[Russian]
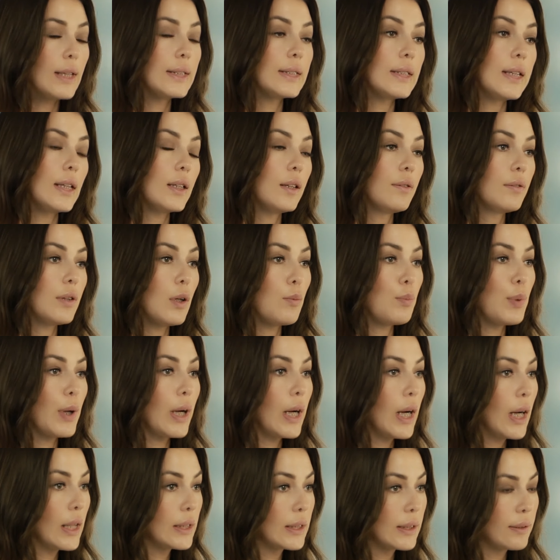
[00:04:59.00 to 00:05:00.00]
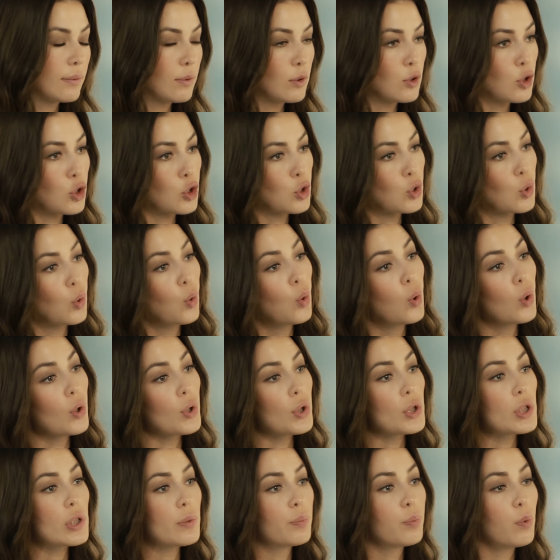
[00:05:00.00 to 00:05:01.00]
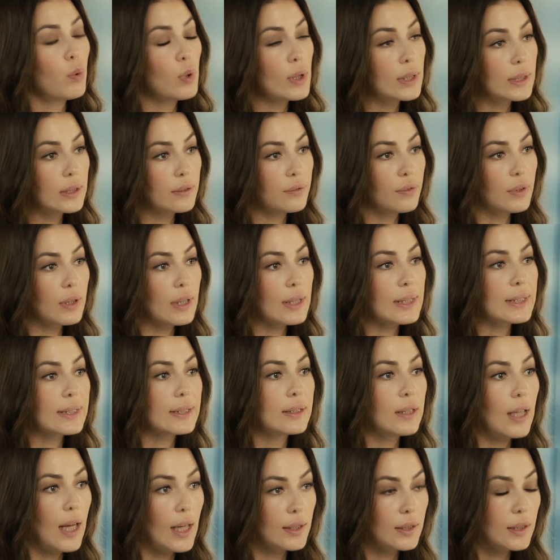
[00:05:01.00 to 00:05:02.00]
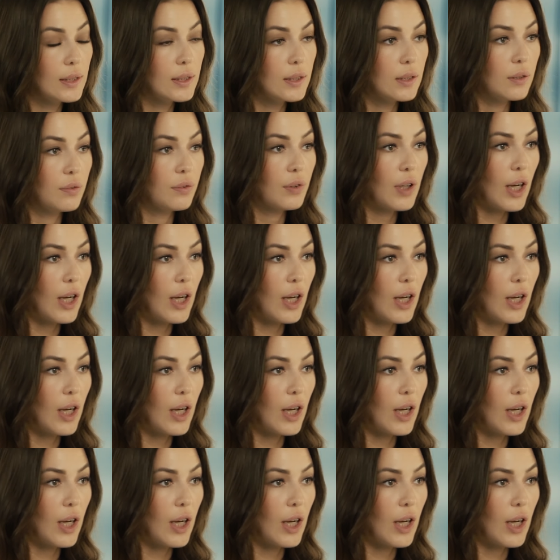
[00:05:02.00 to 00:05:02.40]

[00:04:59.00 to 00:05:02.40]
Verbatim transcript: Исследования показывают, что использование сладости в